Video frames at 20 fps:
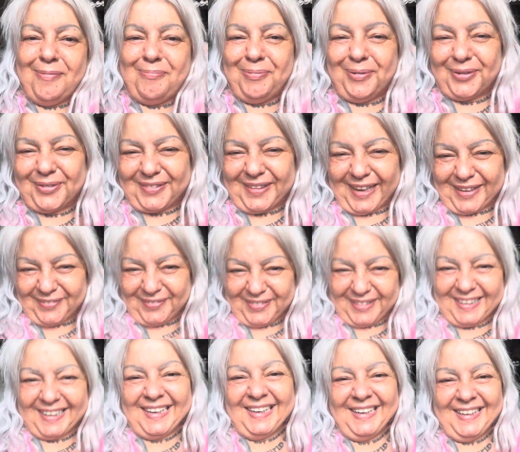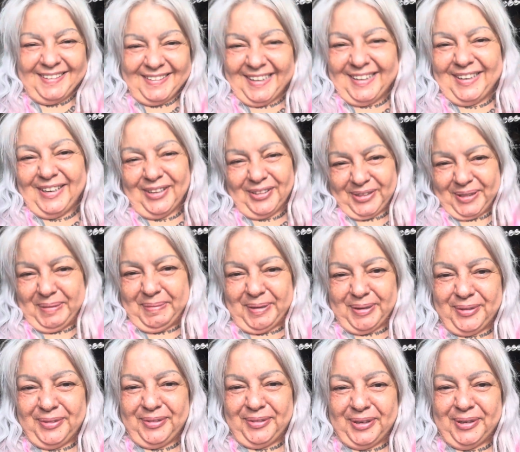portarvi degli ottimi
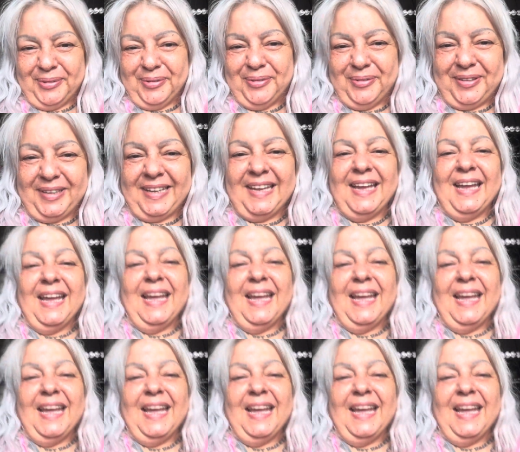contenuti